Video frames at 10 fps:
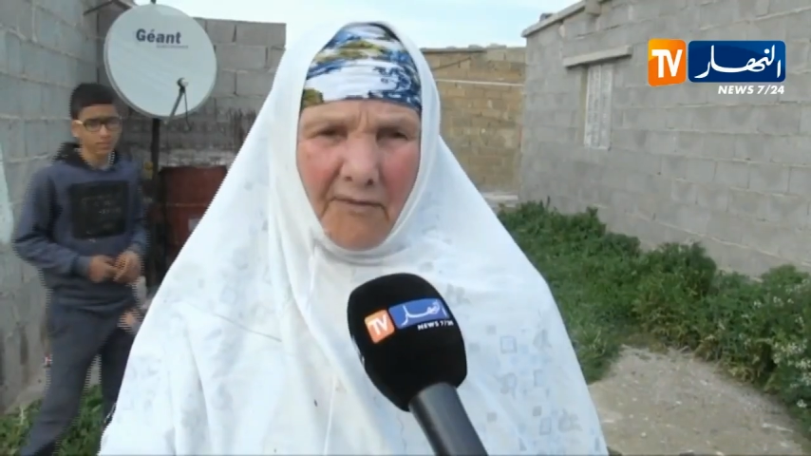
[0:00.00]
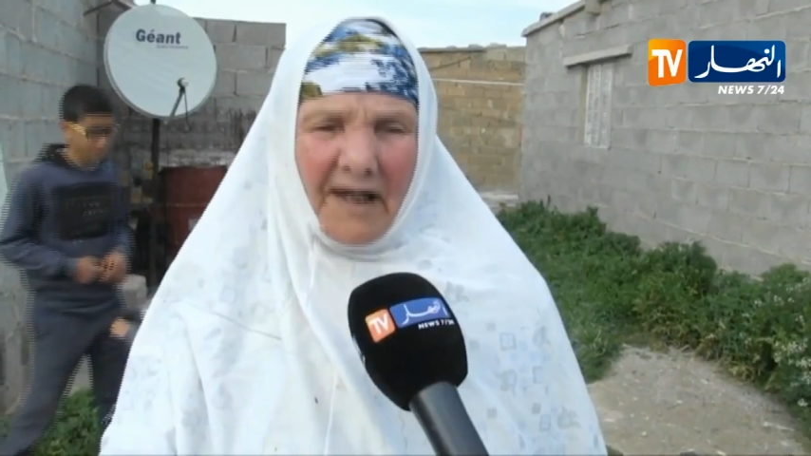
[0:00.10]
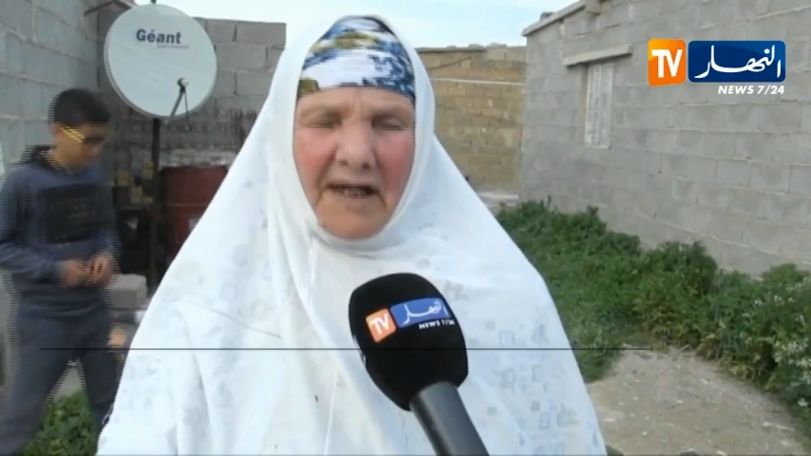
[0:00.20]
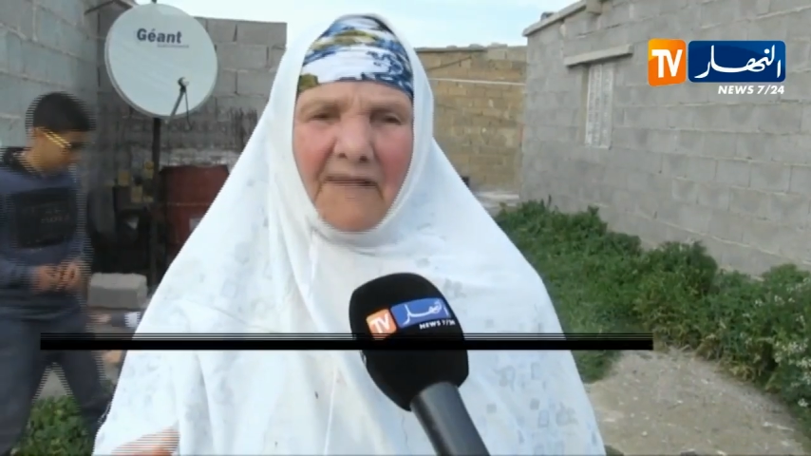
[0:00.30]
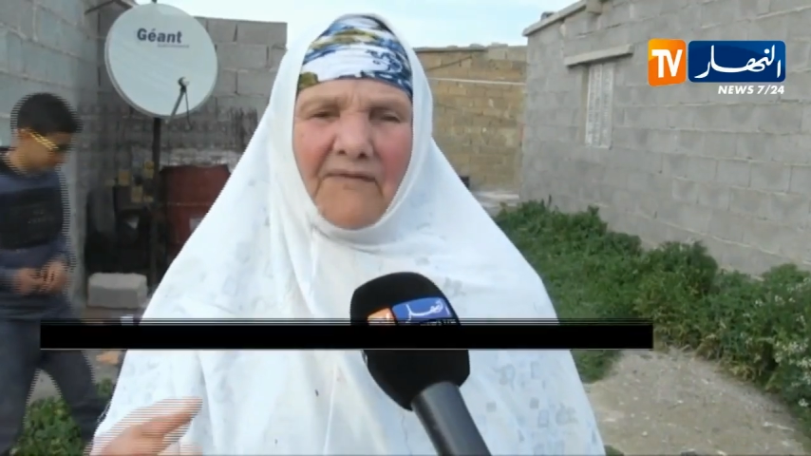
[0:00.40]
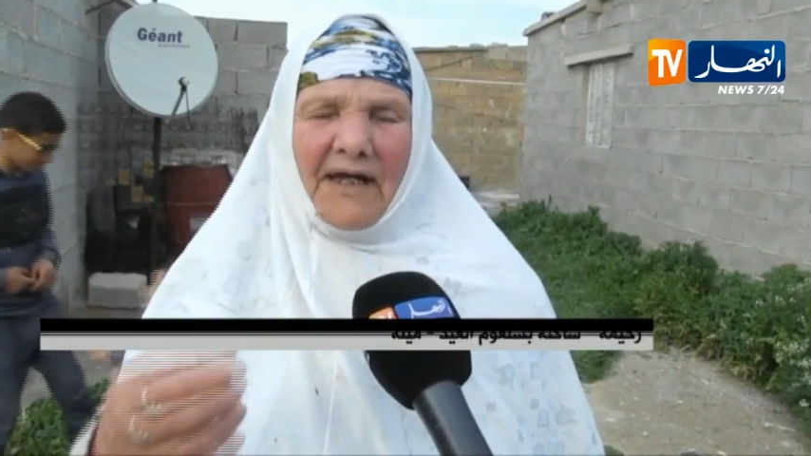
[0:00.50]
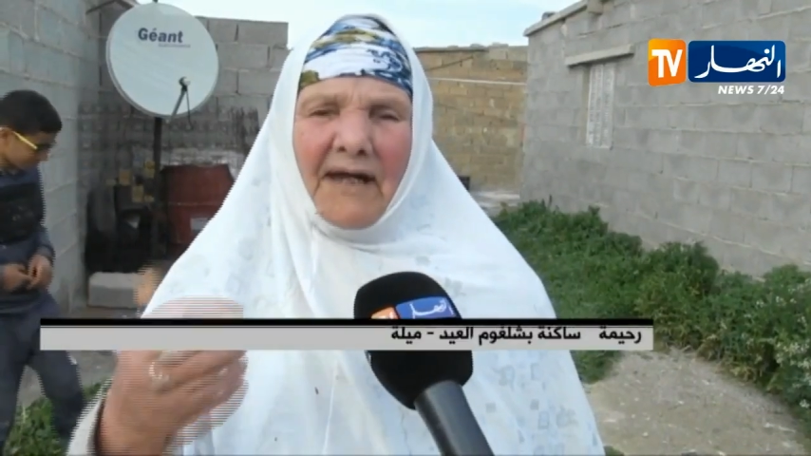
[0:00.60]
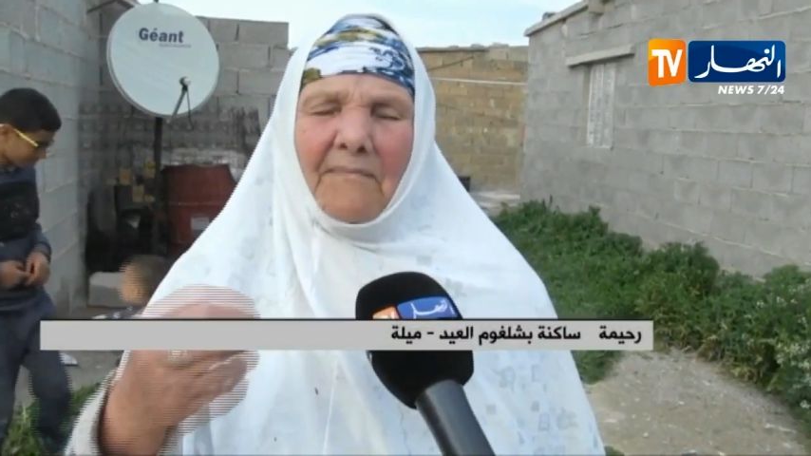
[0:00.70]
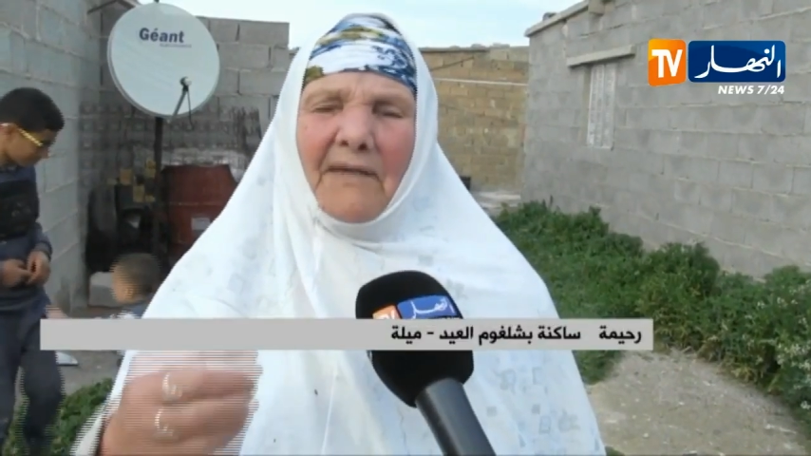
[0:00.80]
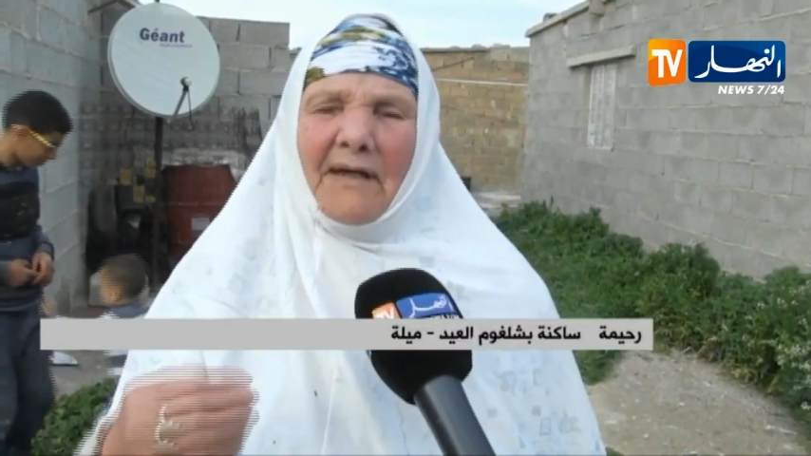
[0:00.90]
واني في
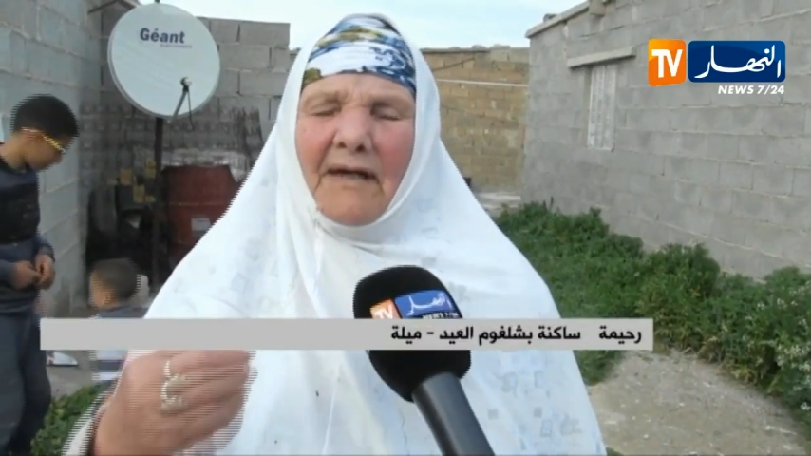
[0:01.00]
الهم